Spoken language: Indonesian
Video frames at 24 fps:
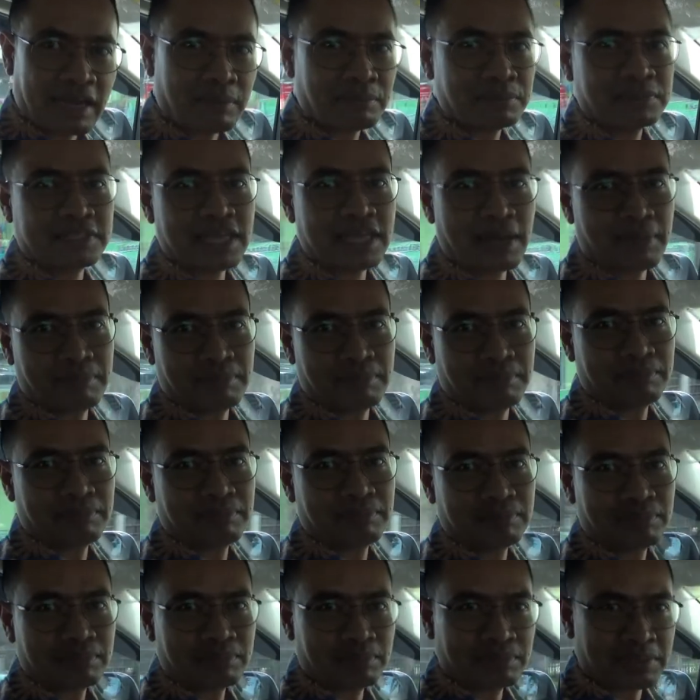6 jam
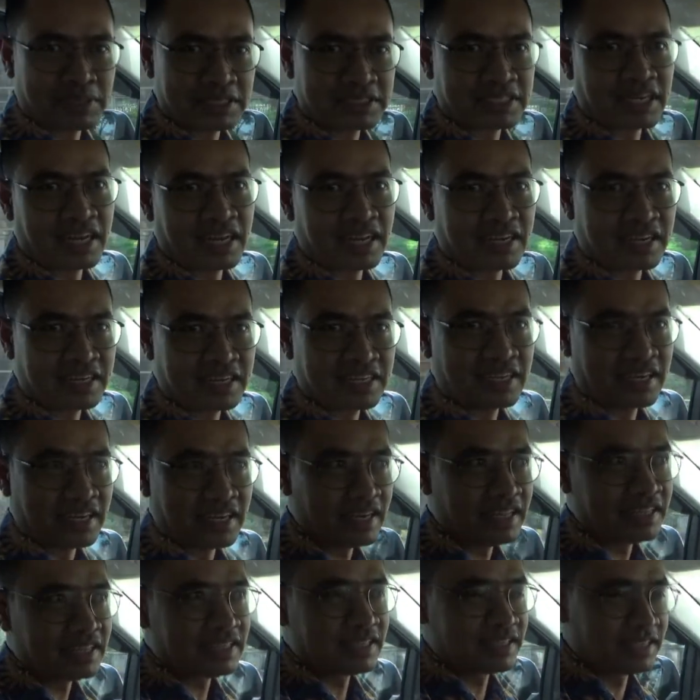perjalanan
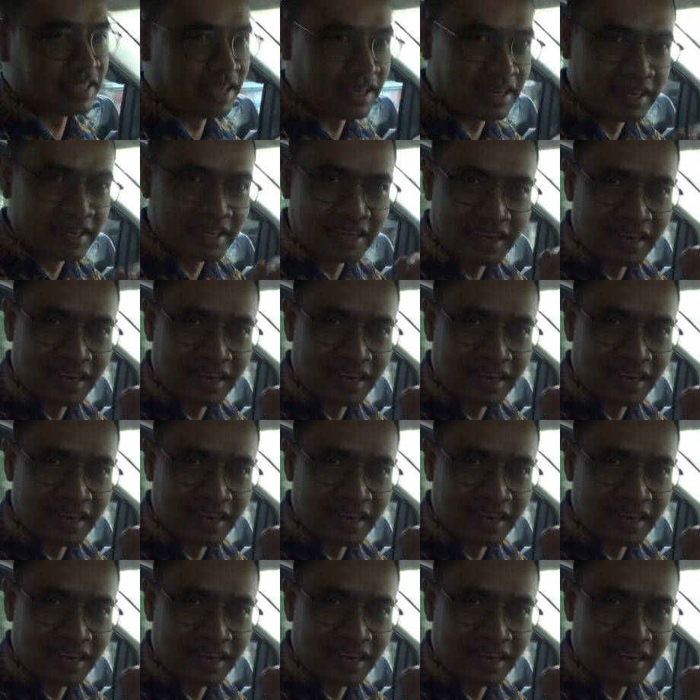darat dan